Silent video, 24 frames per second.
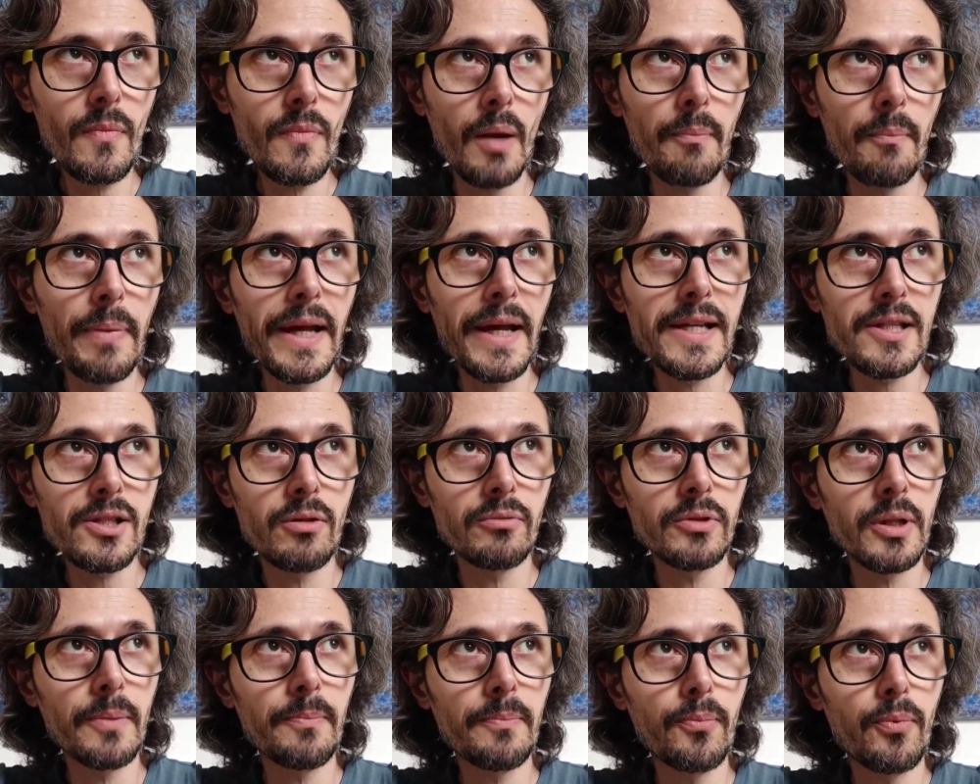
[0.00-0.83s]
par
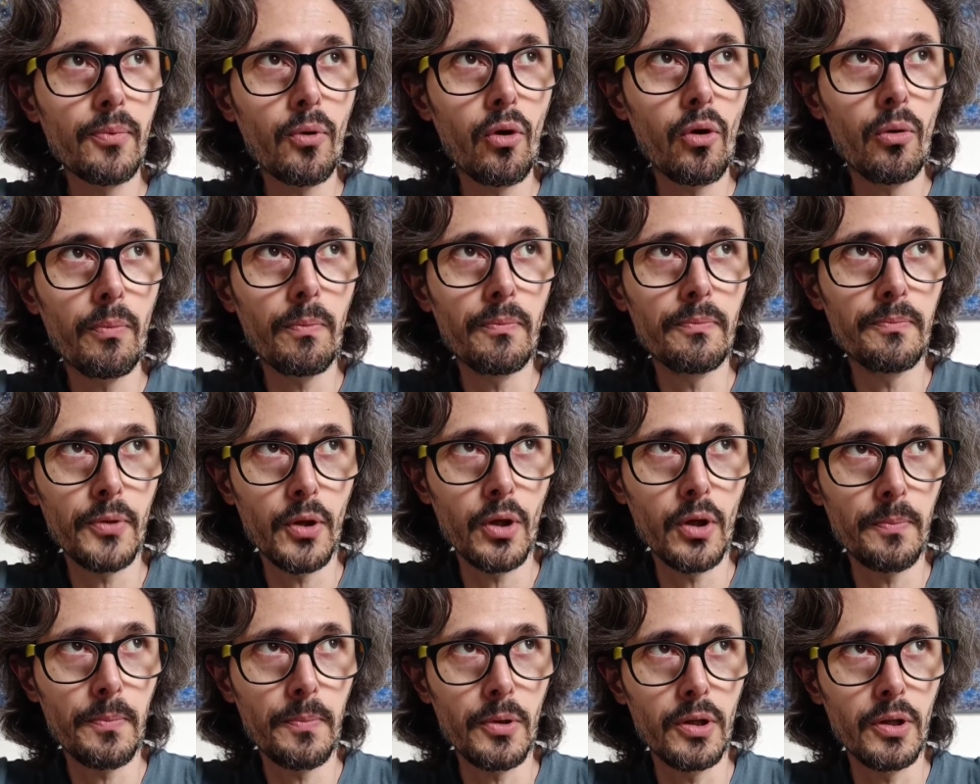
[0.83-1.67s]
exemple des
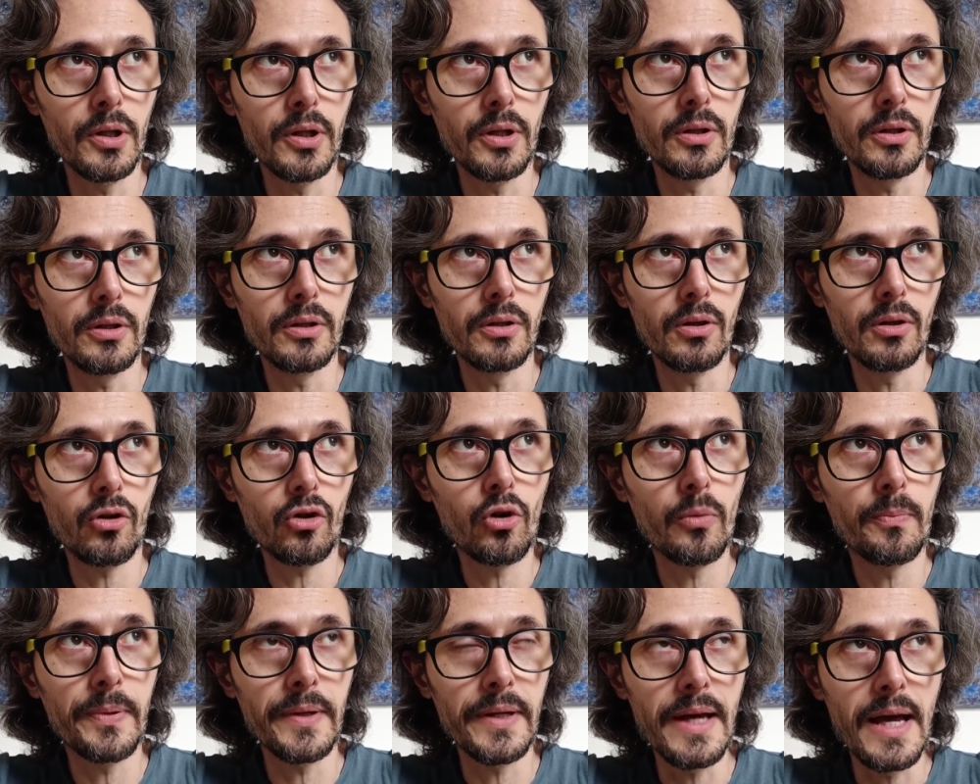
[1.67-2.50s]
peuples euh,
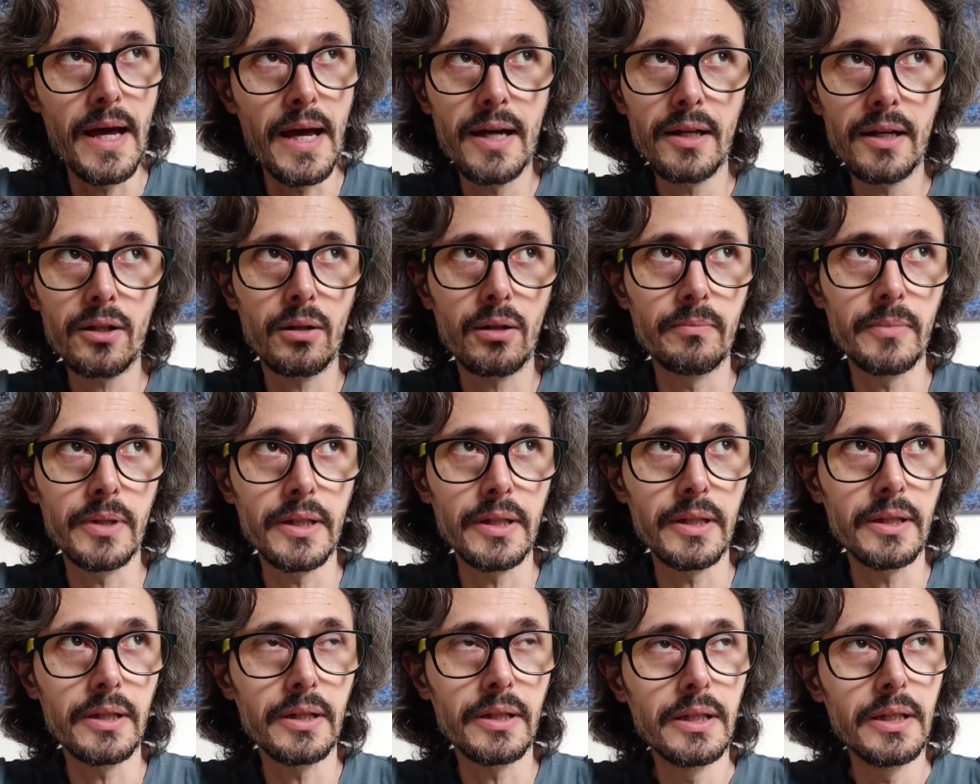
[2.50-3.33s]
européens comme
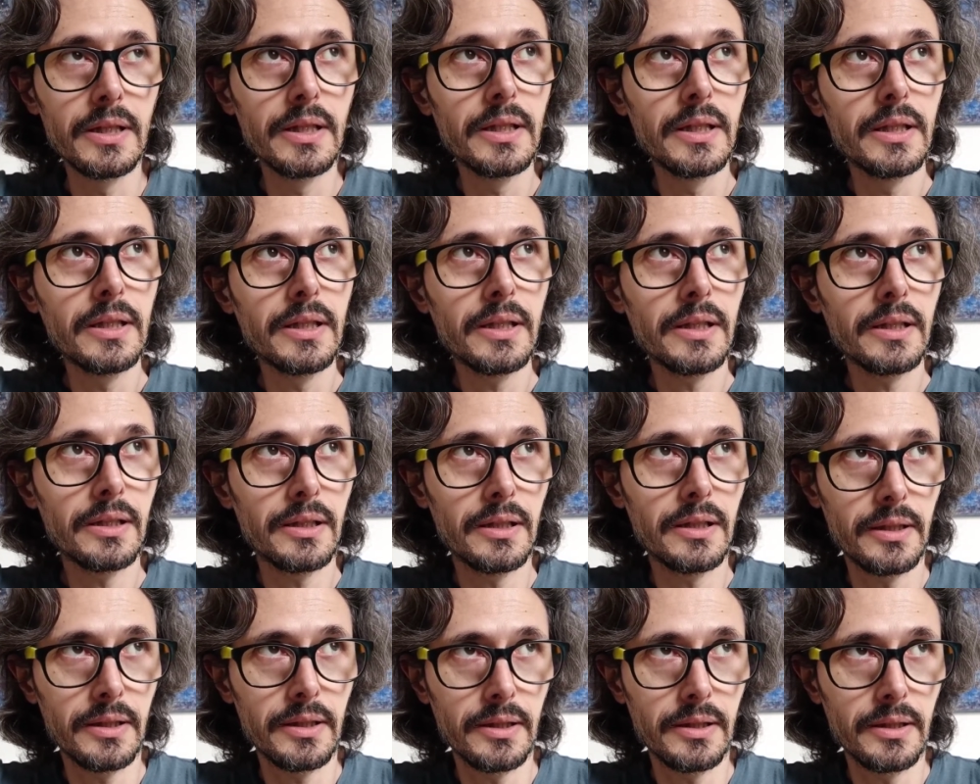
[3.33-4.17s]
les,
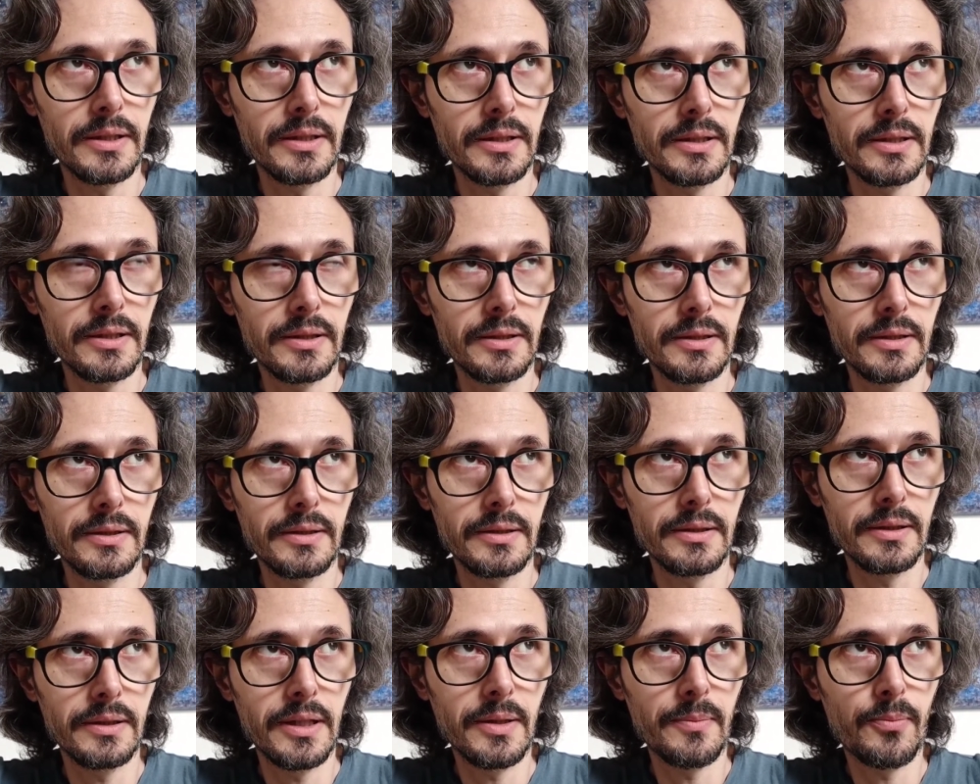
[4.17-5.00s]

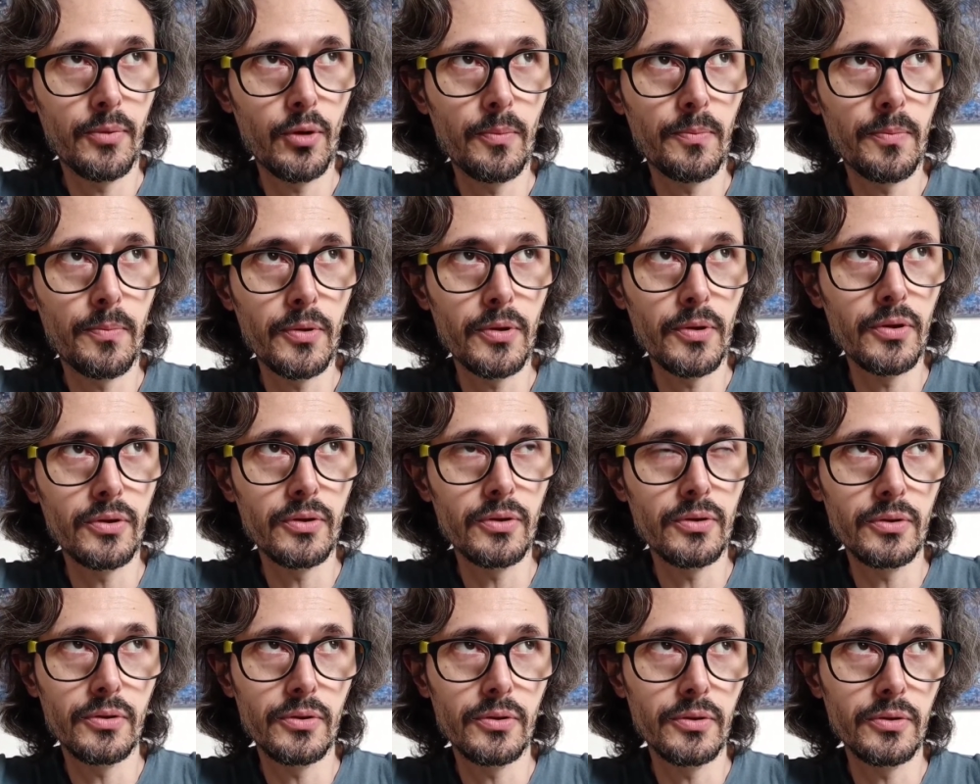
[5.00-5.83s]
les,
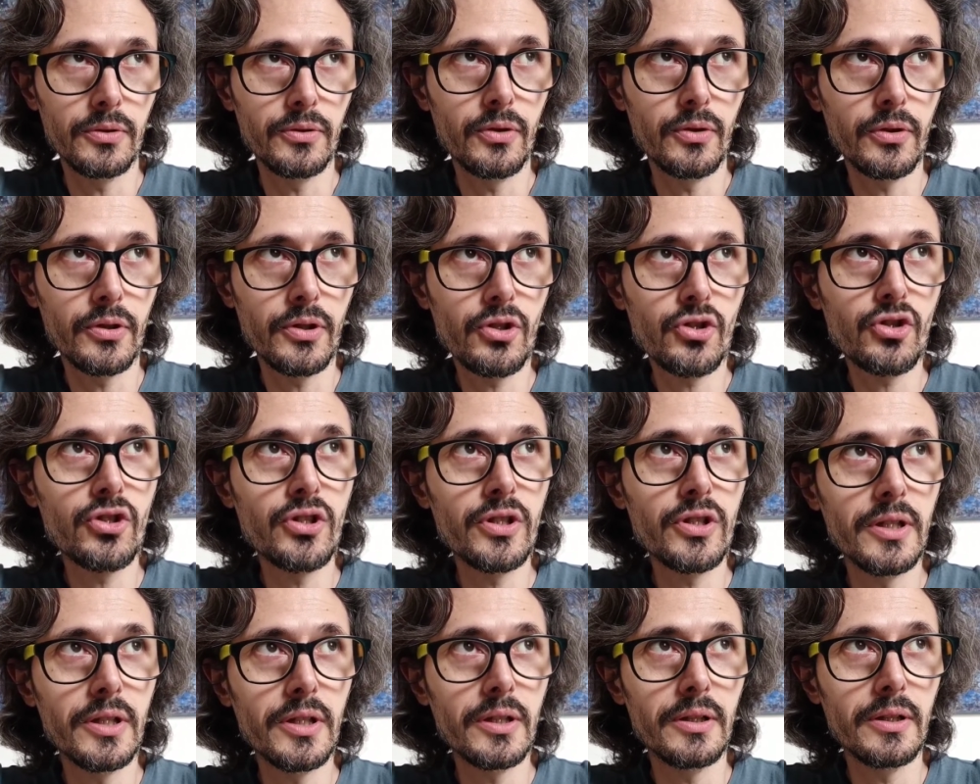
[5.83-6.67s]
peuples
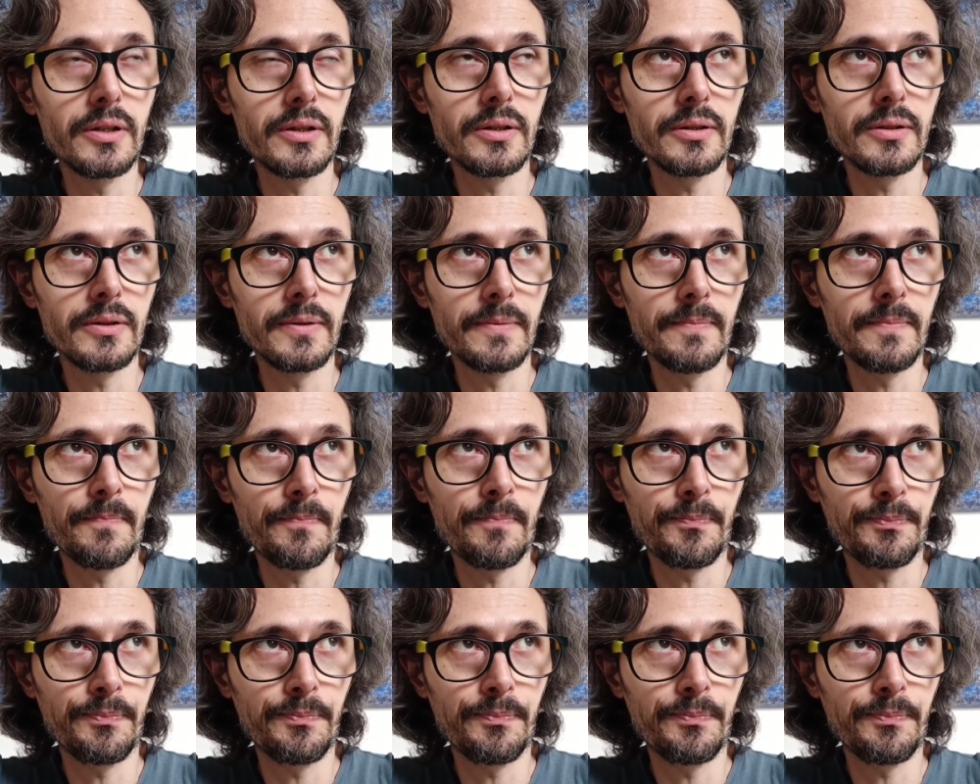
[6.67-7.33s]
d'origine euh,